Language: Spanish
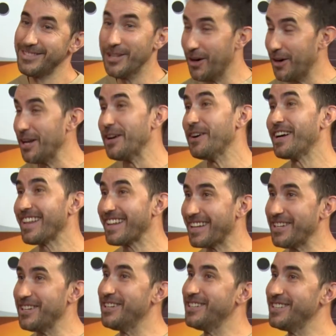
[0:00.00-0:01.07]
No, la verdad que
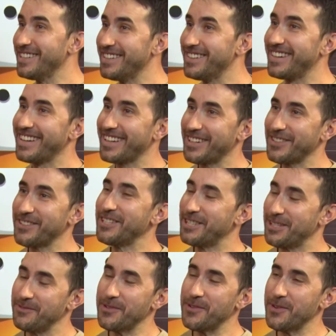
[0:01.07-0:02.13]
no, la verdad que no y
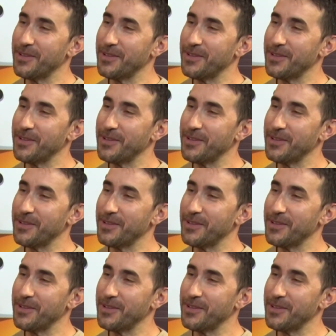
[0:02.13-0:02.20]
está muy